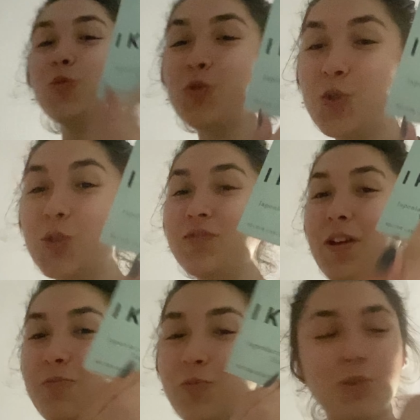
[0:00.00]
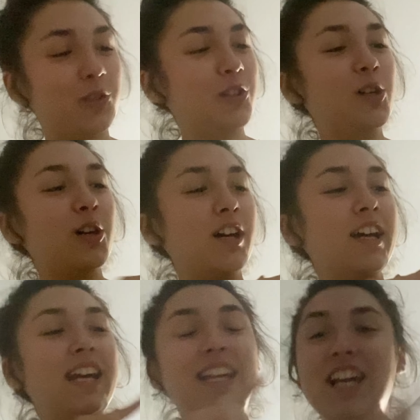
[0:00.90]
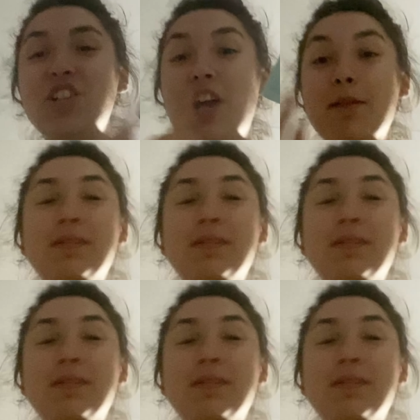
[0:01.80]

uzun ve mutlu yaşam